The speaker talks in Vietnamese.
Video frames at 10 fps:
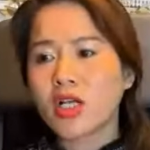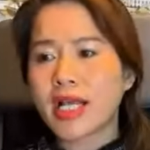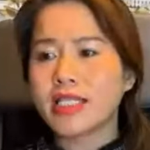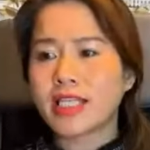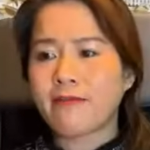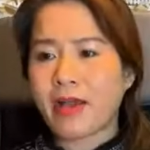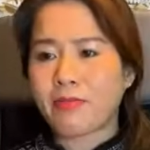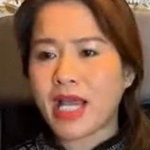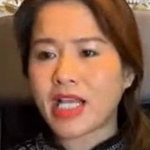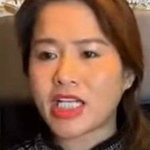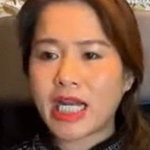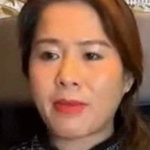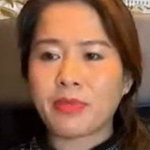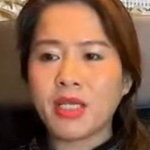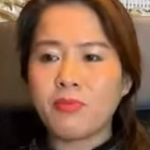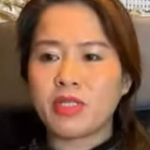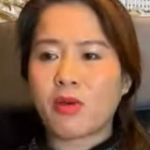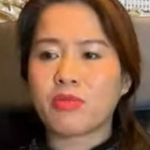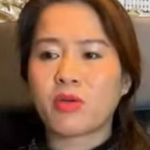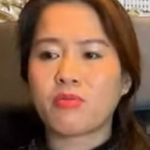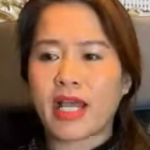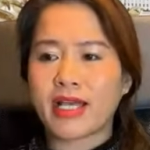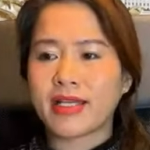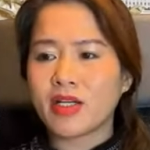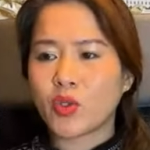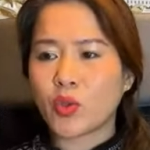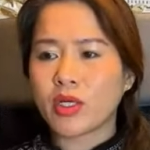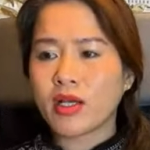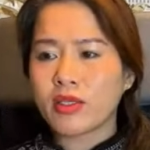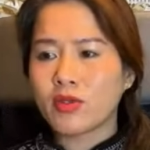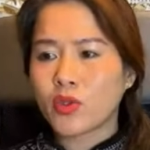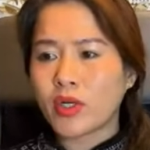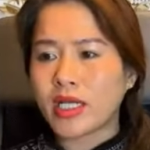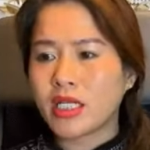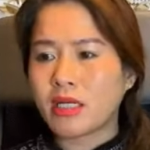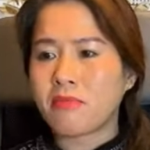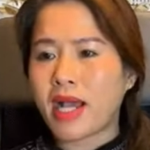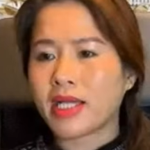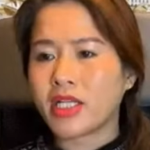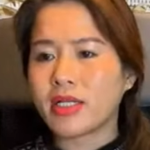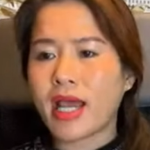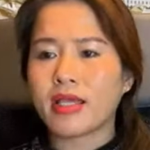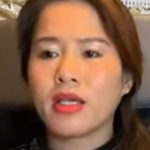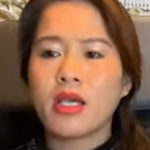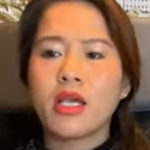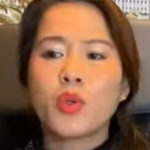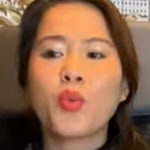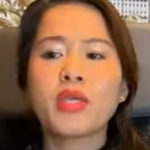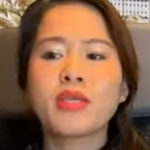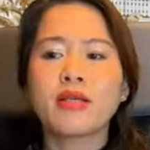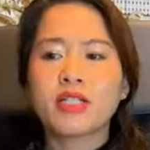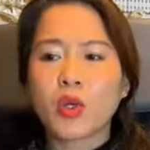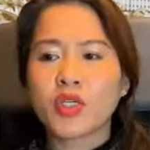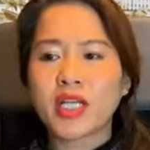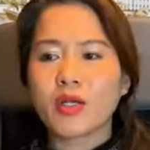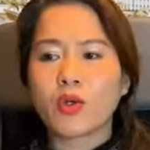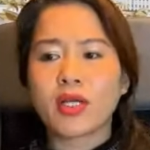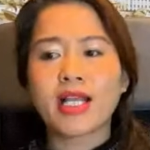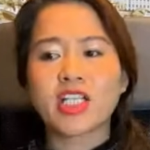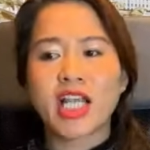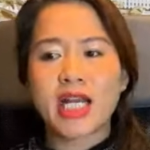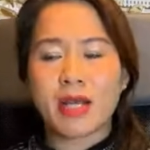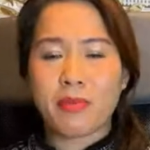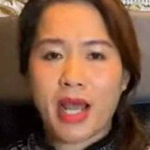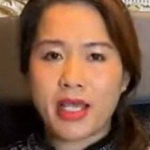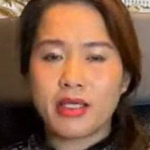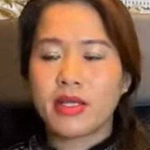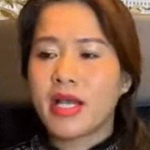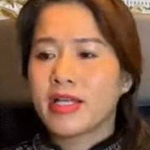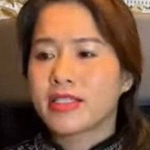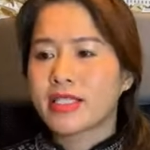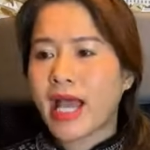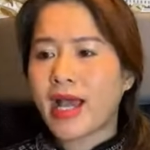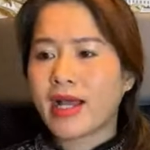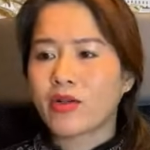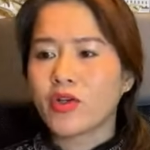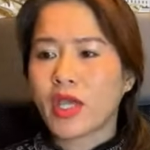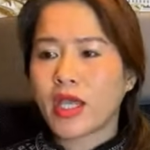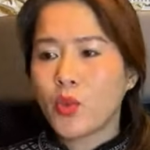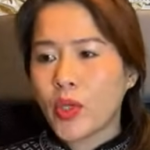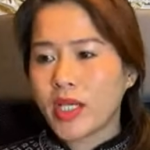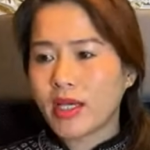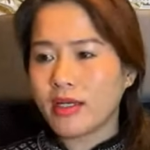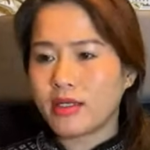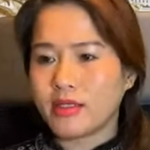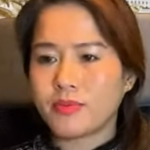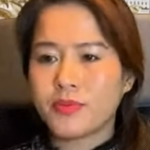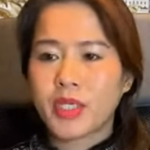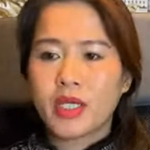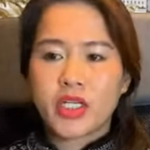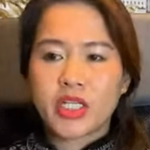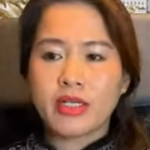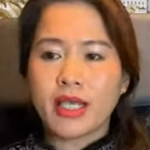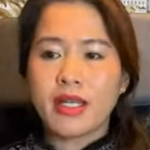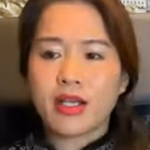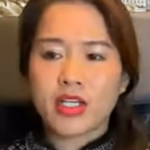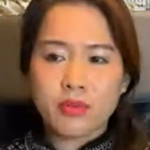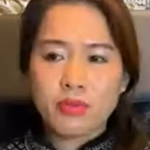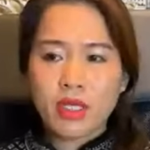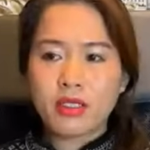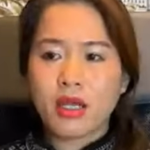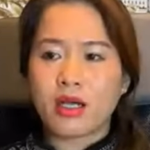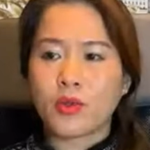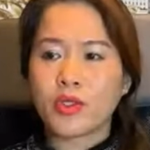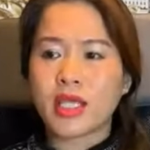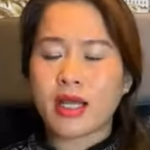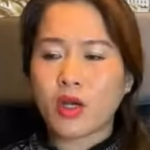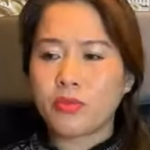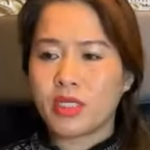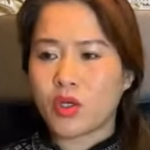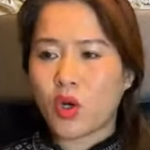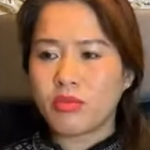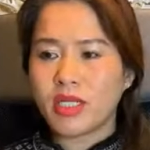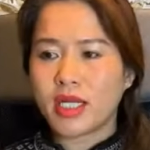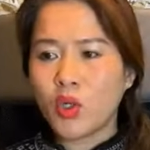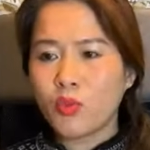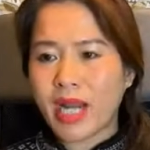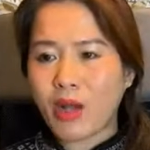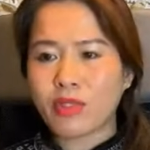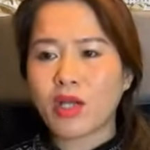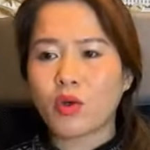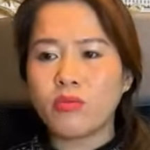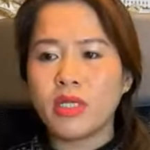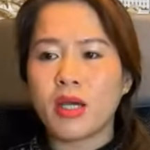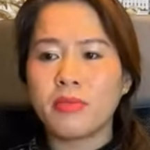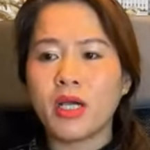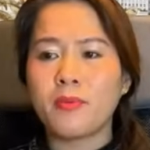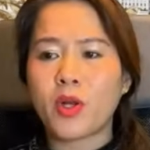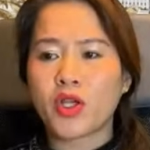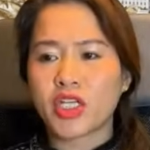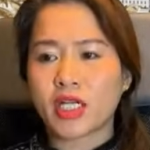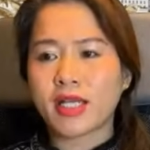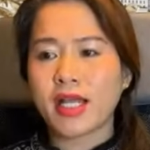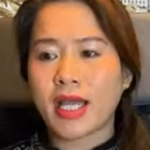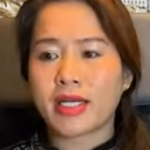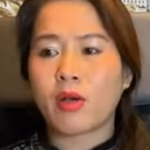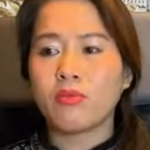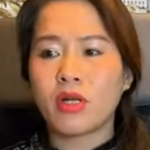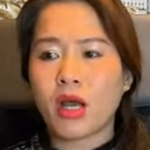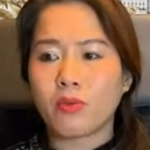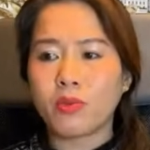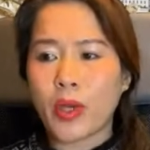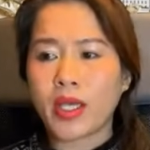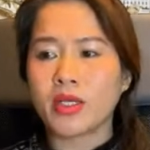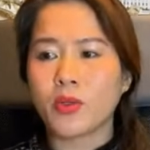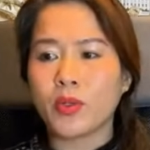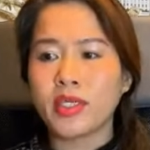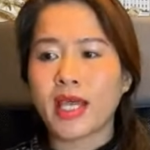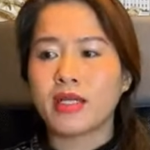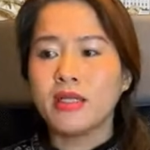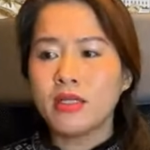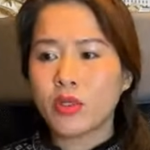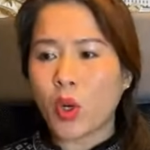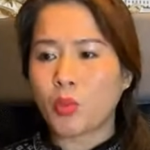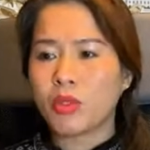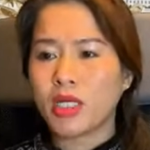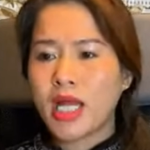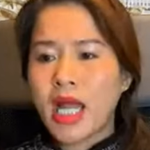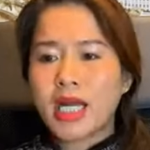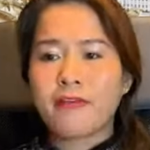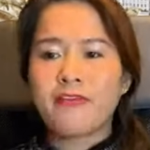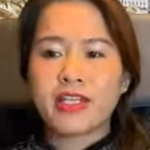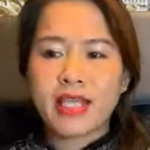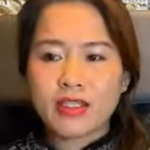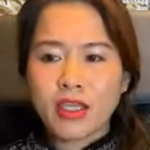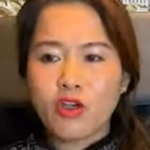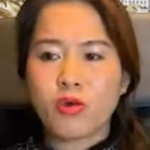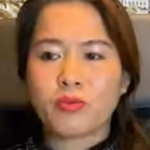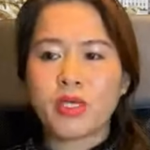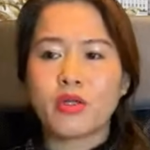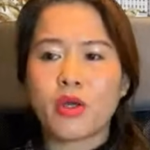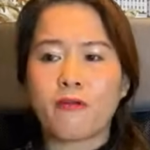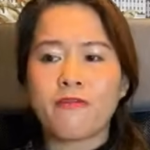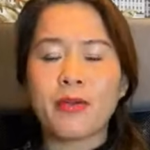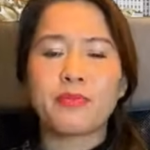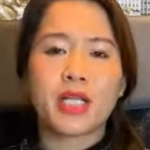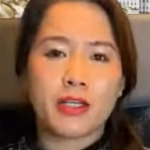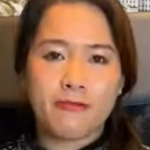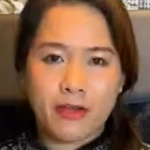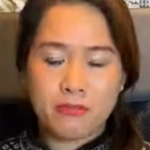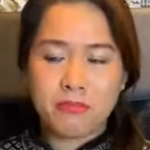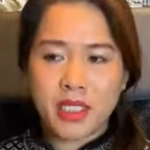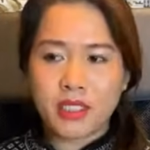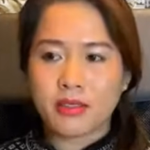ấy ta phạm các sai lầm nghiêm trọng trong cải cách ruộng đất như tôi đã trình bày trên đây. Nguyên nhân sâu sắc của các sai lầm ấy ta có thể quy kết được. Sở dĩ đời sống tinh thần của ta không được ổn định, lúc nào ta cũng nơm nớp lo sợ các hành động lộng quyền của nhà đương cục là vì ta thiếu một chế độ pháp trị phân minh.